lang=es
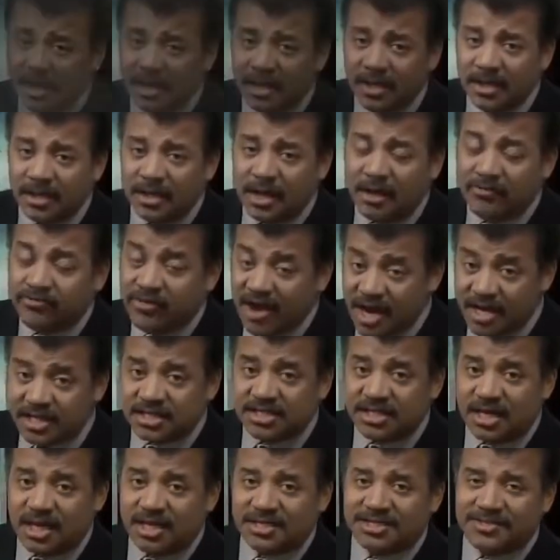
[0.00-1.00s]
y filósofo
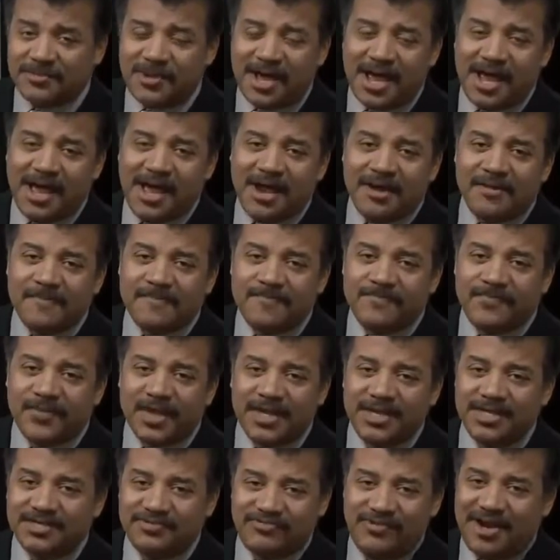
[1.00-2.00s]
holandés, un
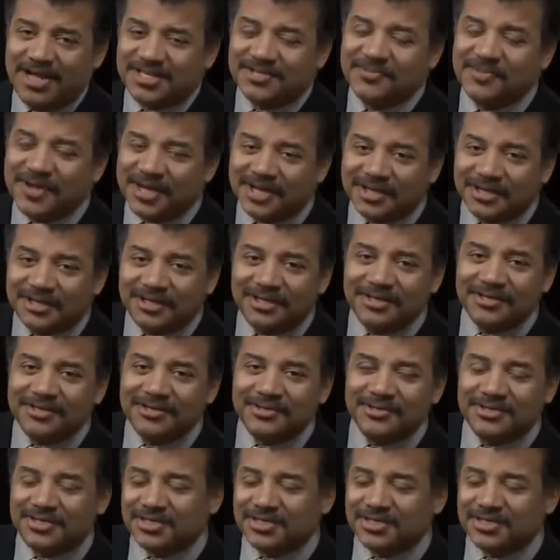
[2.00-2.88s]
hombre renacentista.